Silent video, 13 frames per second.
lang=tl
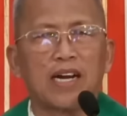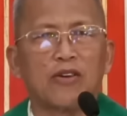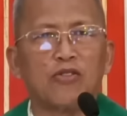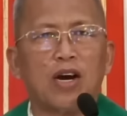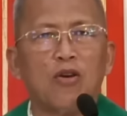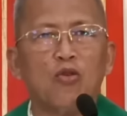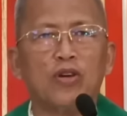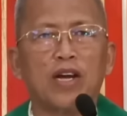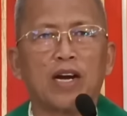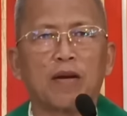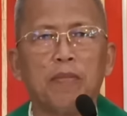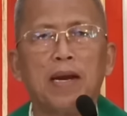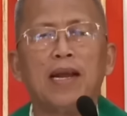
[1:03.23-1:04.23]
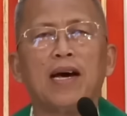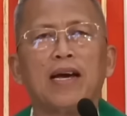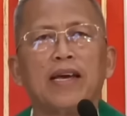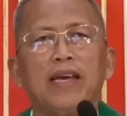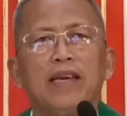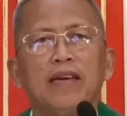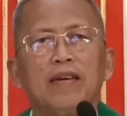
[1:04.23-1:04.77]
kagunahonag
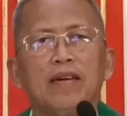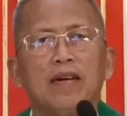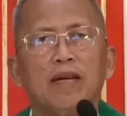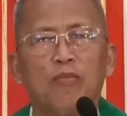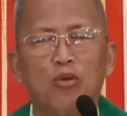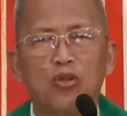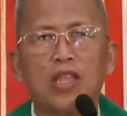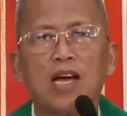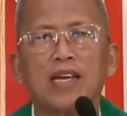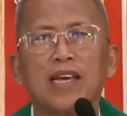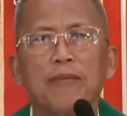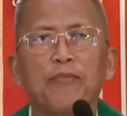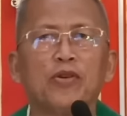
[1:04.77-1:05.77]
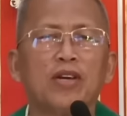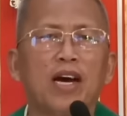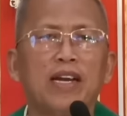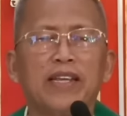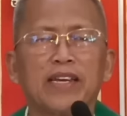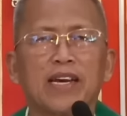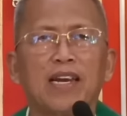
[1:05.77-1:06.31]
balay, butang gyapon na
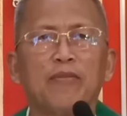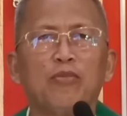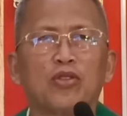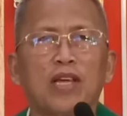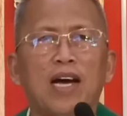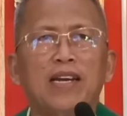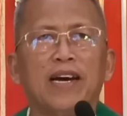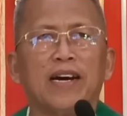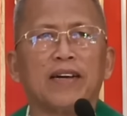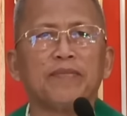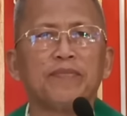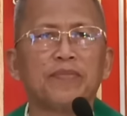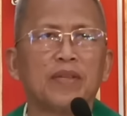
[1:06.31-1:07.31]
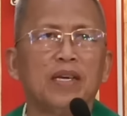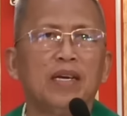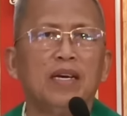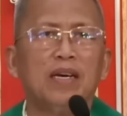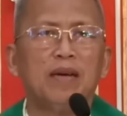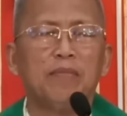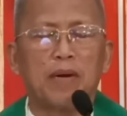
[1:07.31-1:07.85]
aning kalibutana.
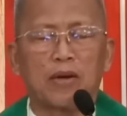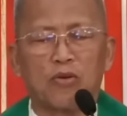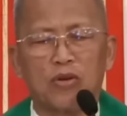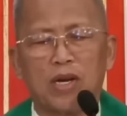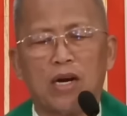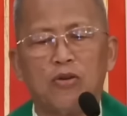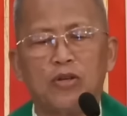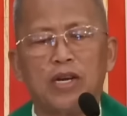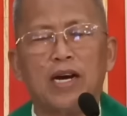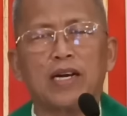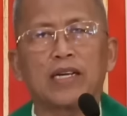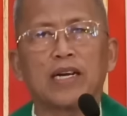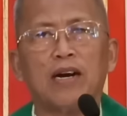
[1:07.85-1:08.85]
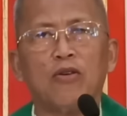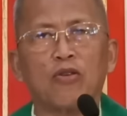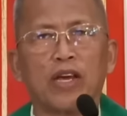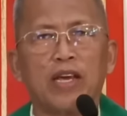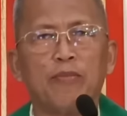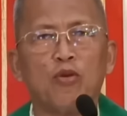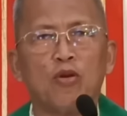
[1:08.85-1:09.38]
Magunahuna ka og
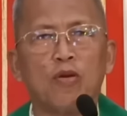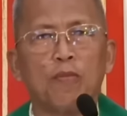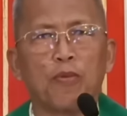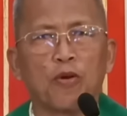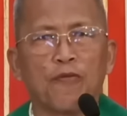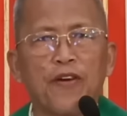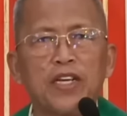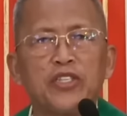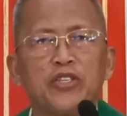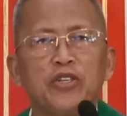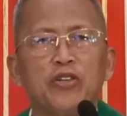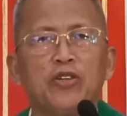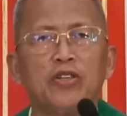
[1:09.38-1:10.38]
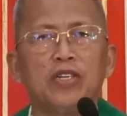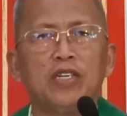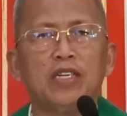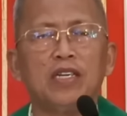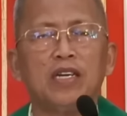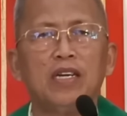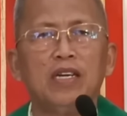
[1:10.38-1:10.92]
imong profession,
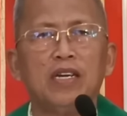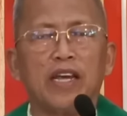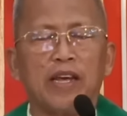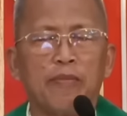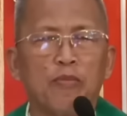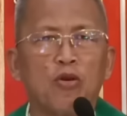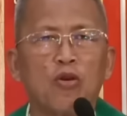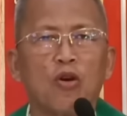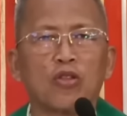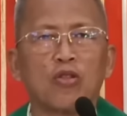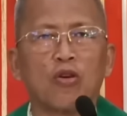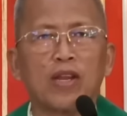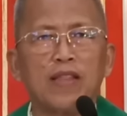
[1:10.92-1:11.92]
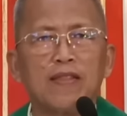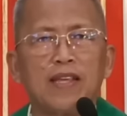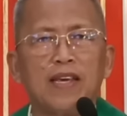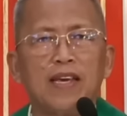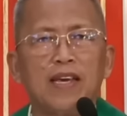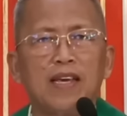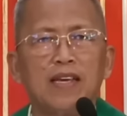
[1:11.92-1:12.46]
imong
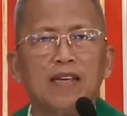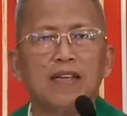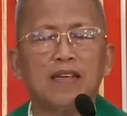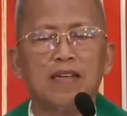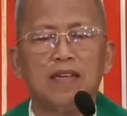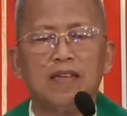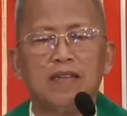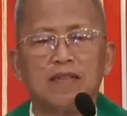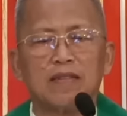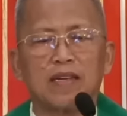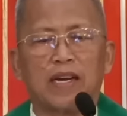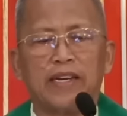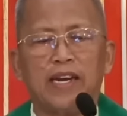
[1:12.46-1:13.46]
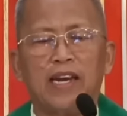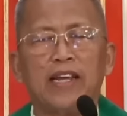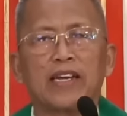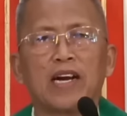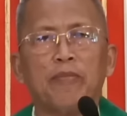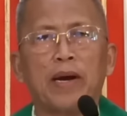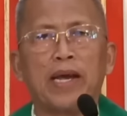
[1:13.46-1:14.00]
authority, nga dili
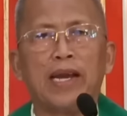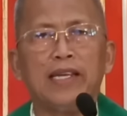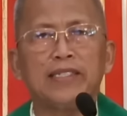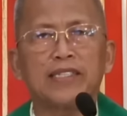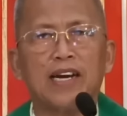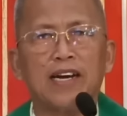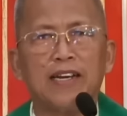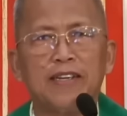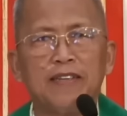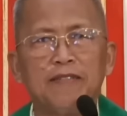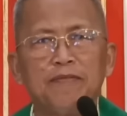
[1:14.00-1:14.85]
ka mailisan,